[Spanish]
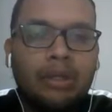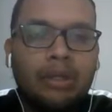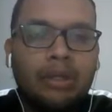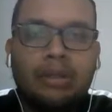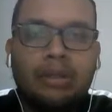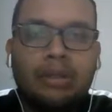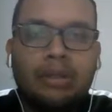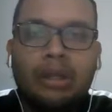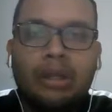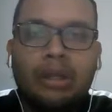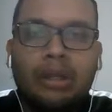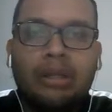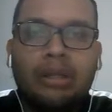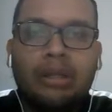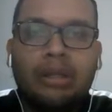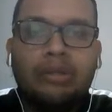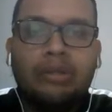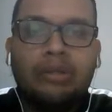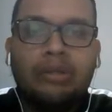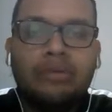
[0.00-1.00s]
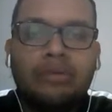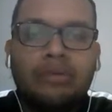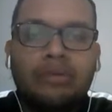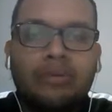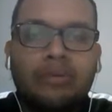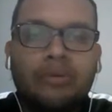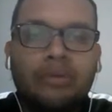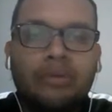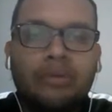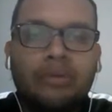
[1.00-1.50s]
De la, y
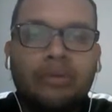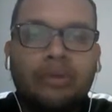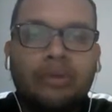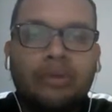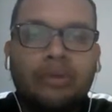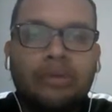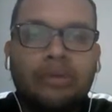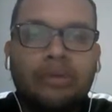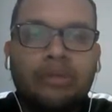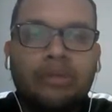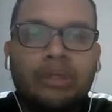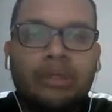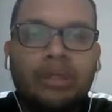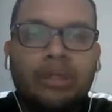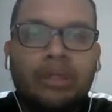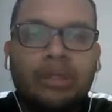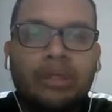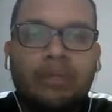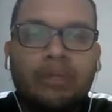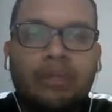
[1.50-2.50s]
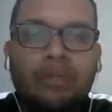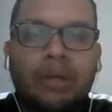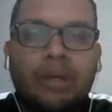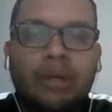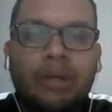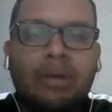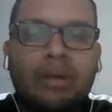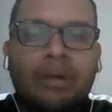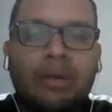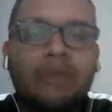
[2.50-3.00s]
por último, el nutriente integral
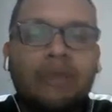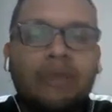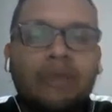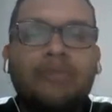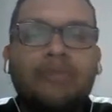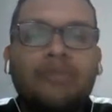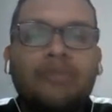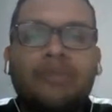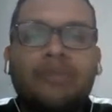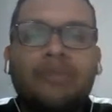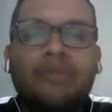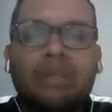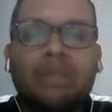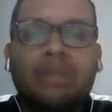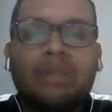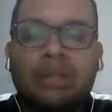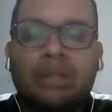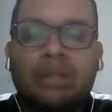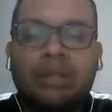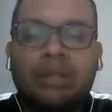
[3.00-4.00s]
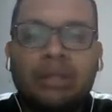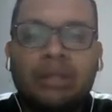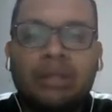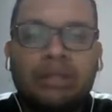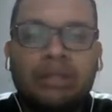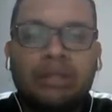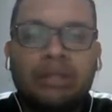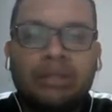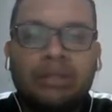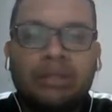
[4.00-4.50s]
para insuficiencia renal
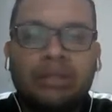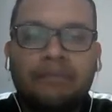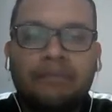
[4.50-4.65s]
líquida.